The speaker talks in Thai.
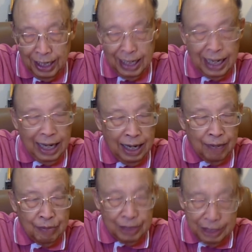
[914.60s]
และ
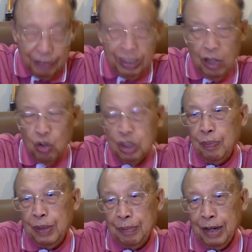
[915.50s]
ชีวิตเขาก็จะ
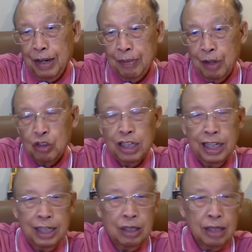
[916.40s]
เปลี่ยนแปลงเขาจะ
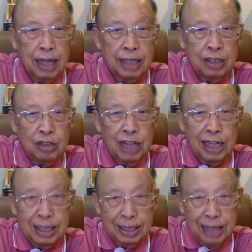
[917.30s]
เห็นการเยียวยา
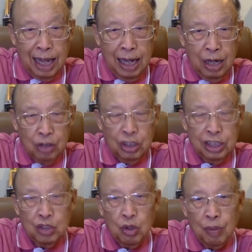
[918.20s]
รักษาเขาจะเห็น
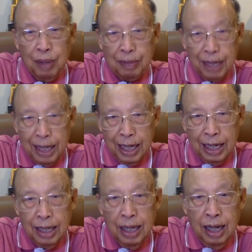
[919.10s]
สุขภาพแข็งแรง
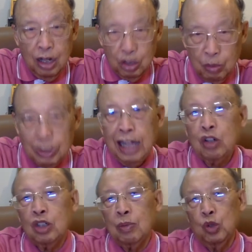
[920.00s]
เขาจะบ่ตายก่
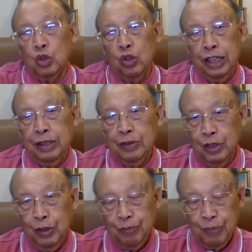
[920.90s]
อนกำหนดด้วย
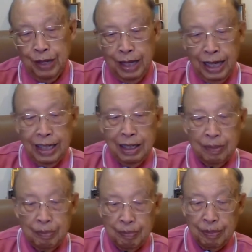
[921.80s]
เนาะอันนี้
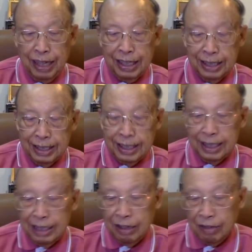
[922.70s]
แมนสิ่ง
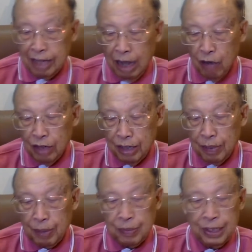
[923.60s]
ที่กล่าวไว้ใน
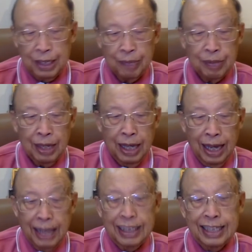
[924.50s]
พังพี
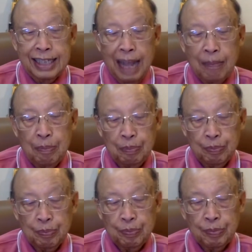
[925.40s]
อันที่สาม
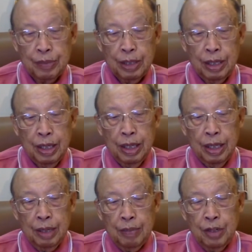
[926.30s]

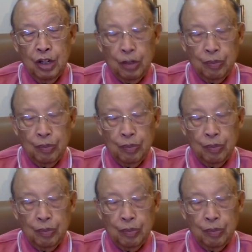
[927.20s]
พี่น้อง